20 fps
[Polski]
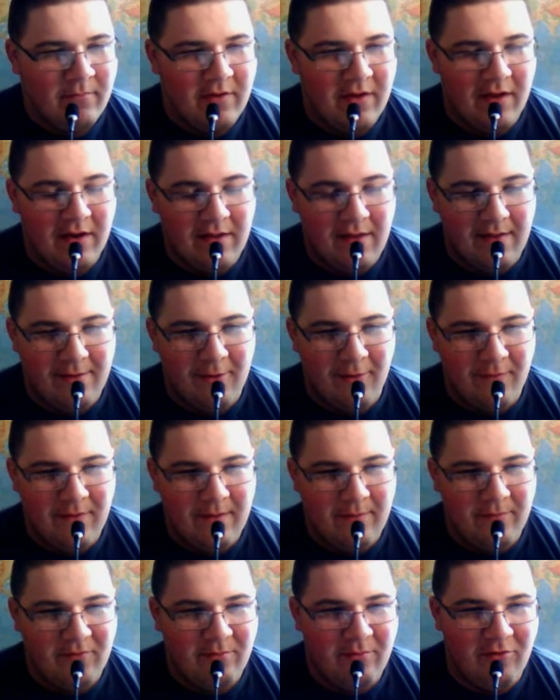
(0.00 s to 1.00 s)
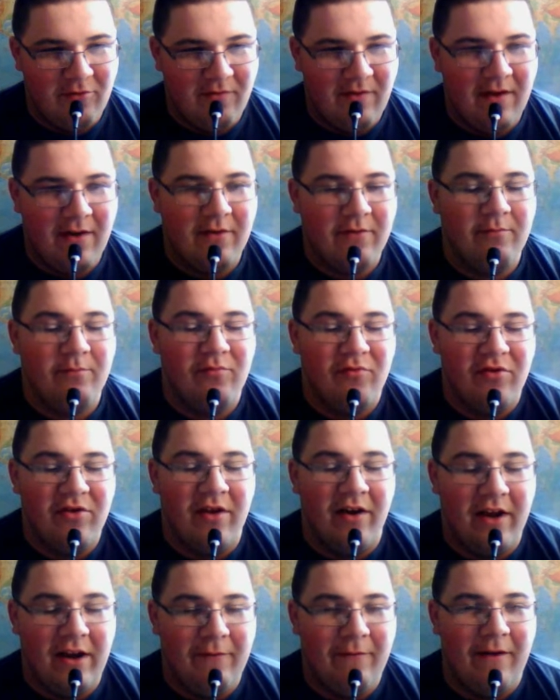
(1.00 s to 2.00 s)
Kiedy testowałem, żeby dźwięk przed
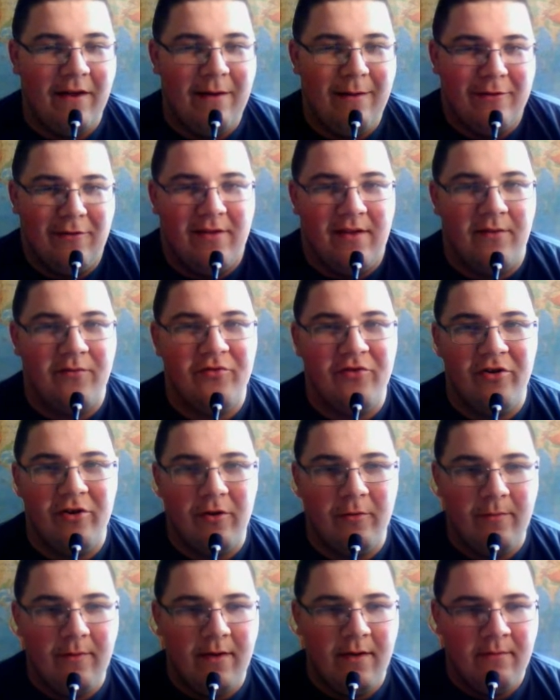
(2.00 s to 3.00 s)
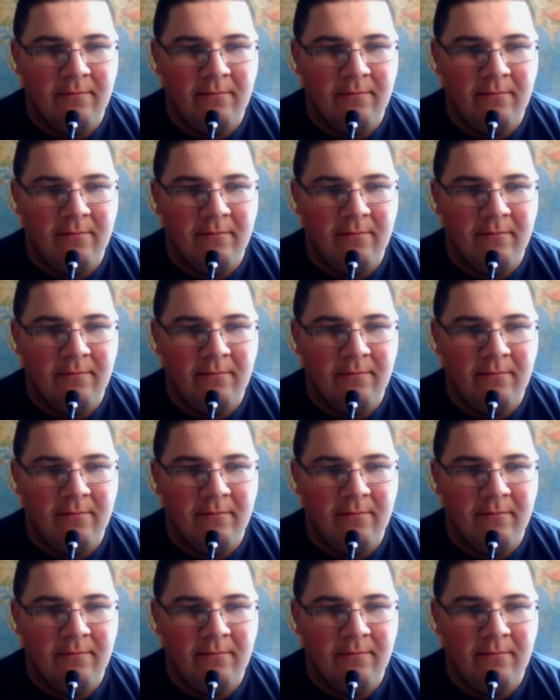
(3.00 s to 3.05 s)
nagrywaniem, jak zawsze robię,